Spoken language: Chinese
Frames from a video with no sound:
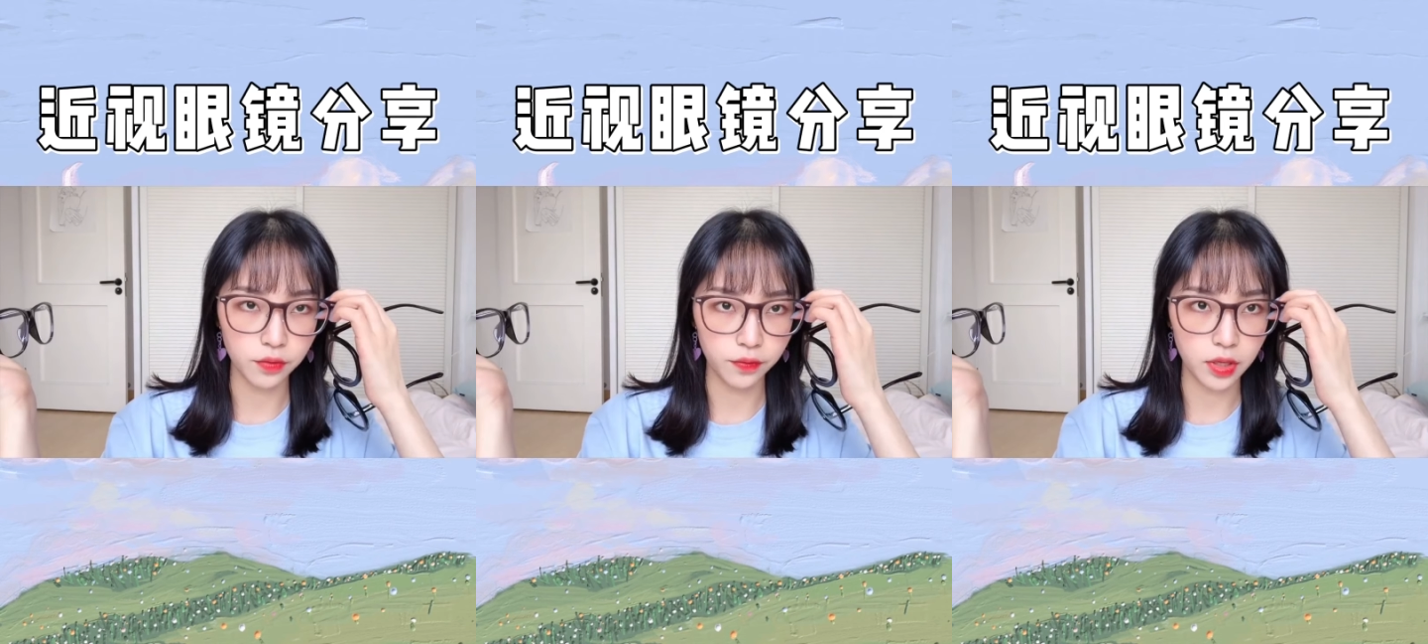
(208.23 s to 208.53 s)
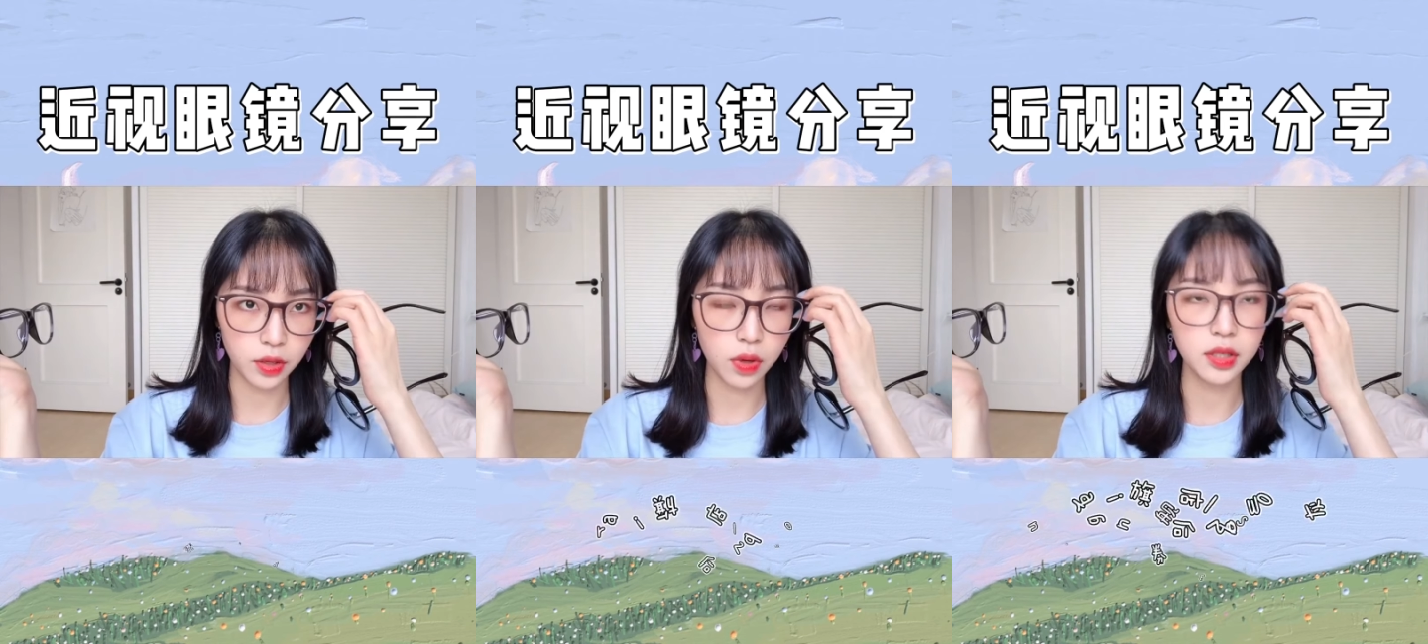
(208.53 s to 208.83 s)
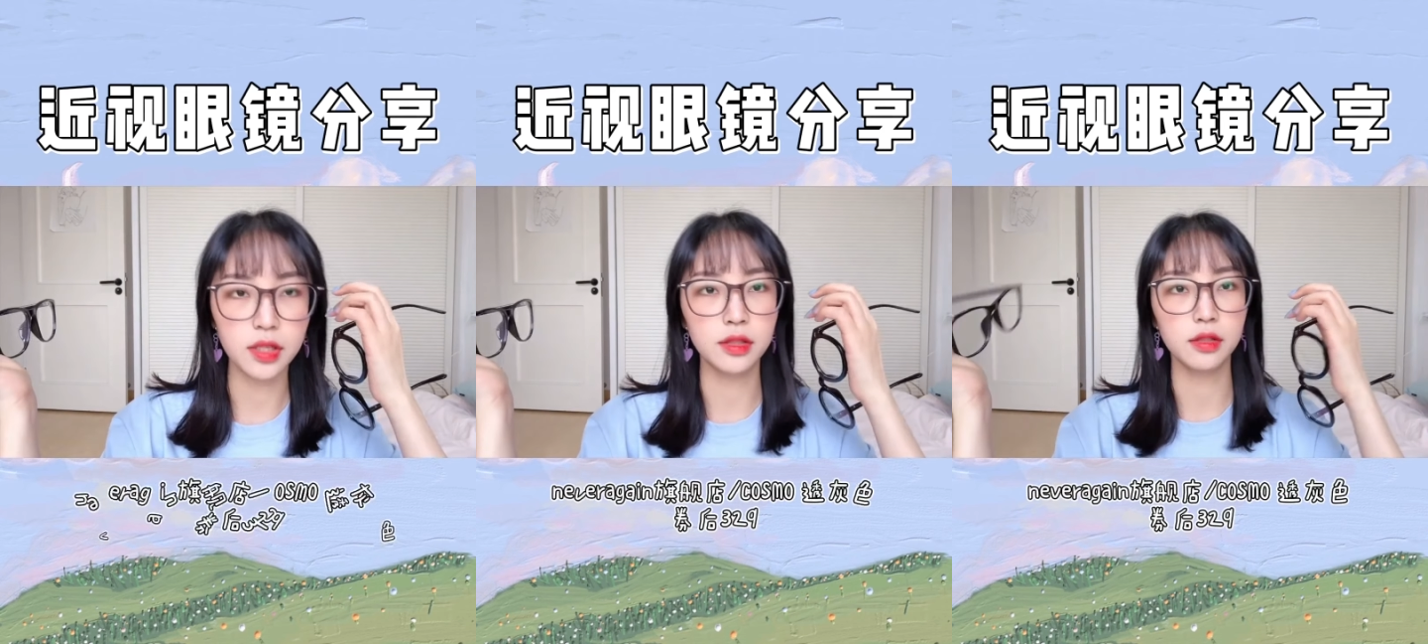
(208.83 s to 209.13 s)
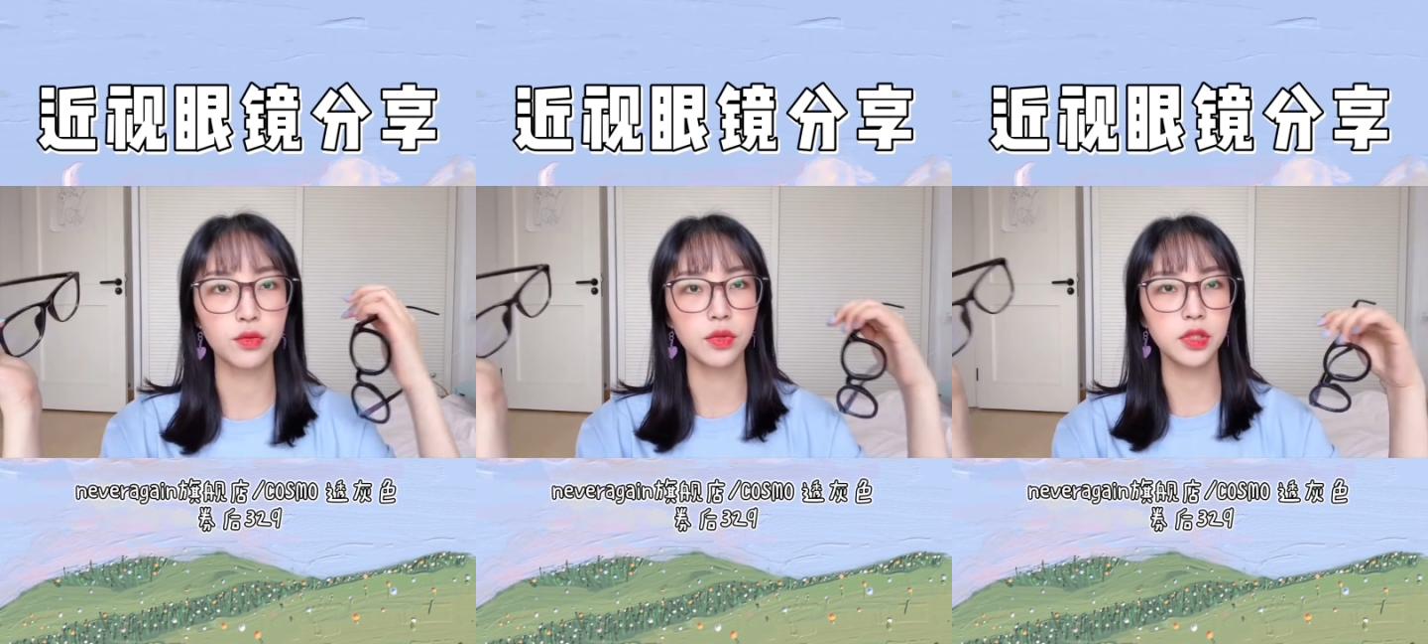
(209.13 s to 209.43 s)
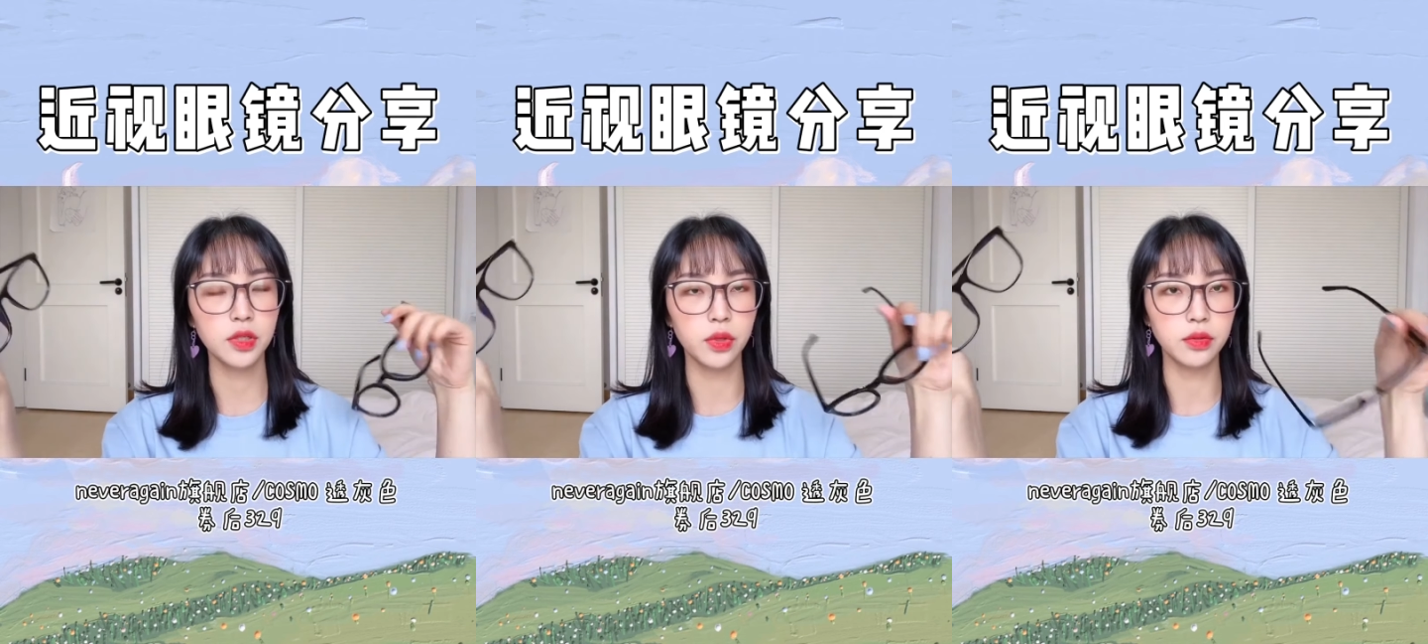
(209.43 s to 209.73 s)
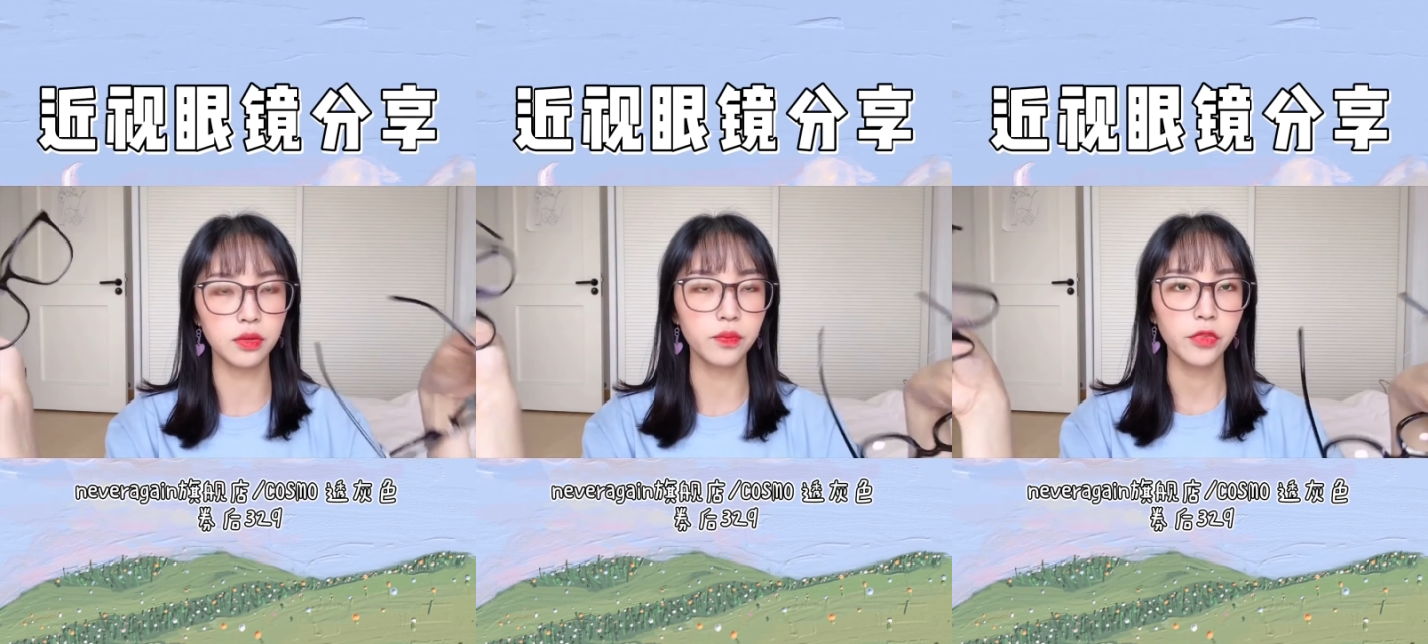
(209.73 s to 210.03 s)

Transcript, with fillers: 副黑框眼镜的，所以这回就